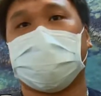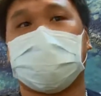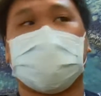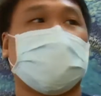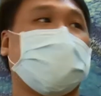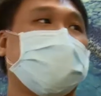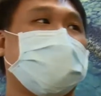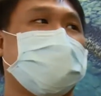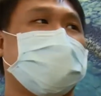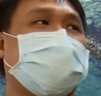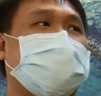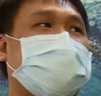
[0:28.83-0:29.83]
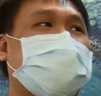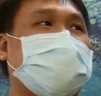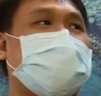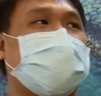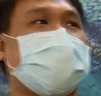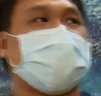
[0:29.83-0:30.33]
bao nhiêu chi phí?
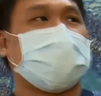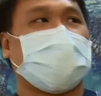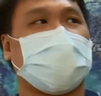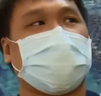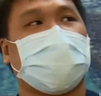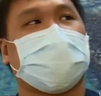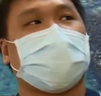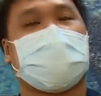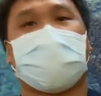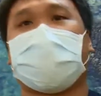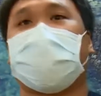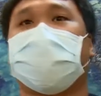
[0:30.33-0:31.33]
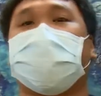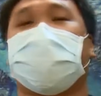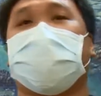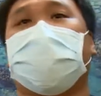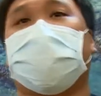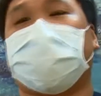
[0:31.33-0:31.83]
Khoảng hơn 6.000 đài tệ.
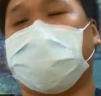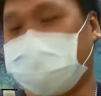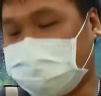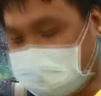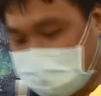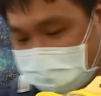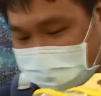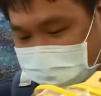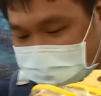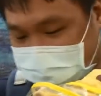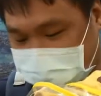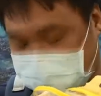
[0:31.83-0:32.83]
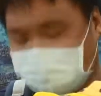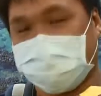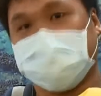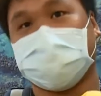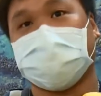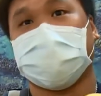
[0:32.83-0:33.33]
Sau khi nhập cảnh phải
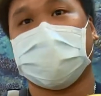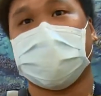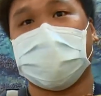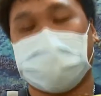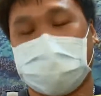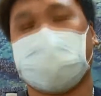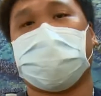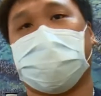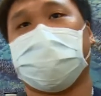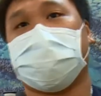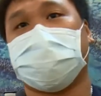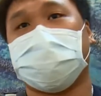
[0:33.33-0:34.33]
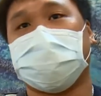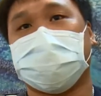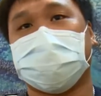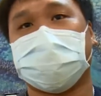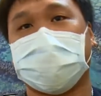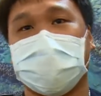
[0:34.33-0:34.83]
cách ly bao lâu anh có biết không?
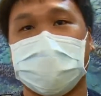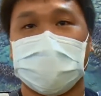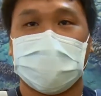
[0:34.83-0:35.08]
14